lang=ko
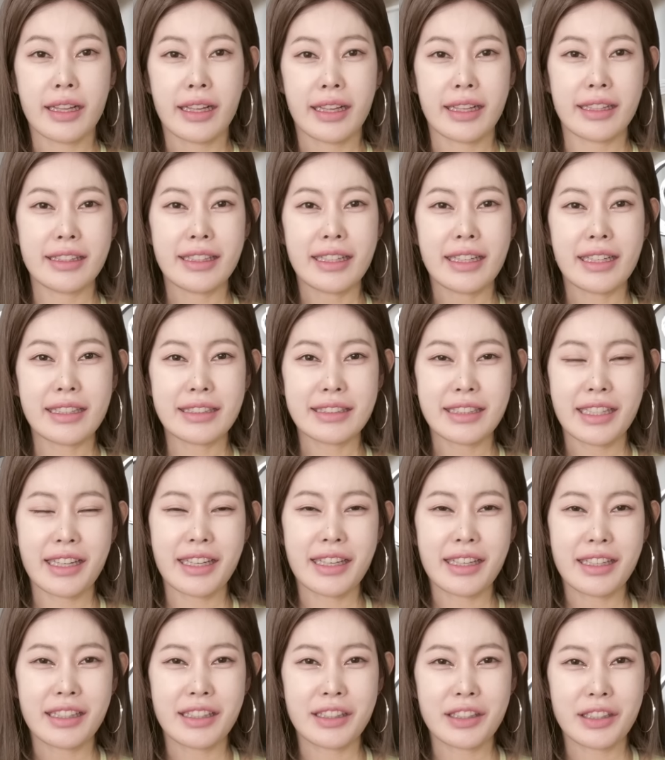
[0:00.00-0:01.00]

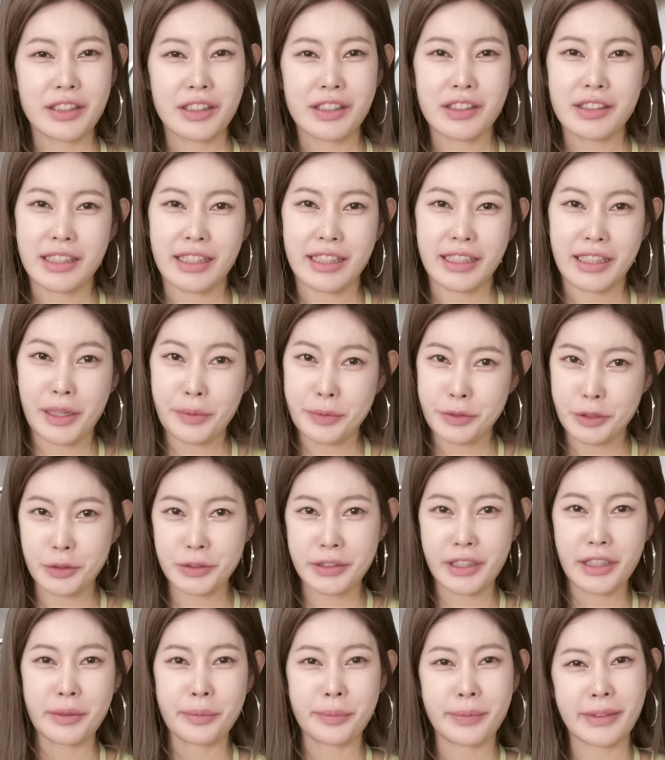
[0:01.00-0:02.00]
안녕하세요.
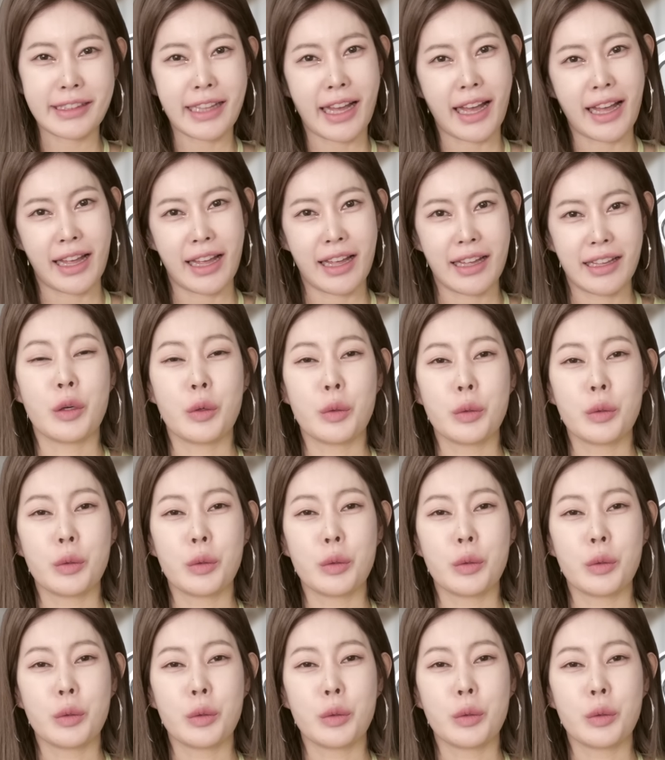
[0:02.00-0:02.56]
기갑소녀입니다.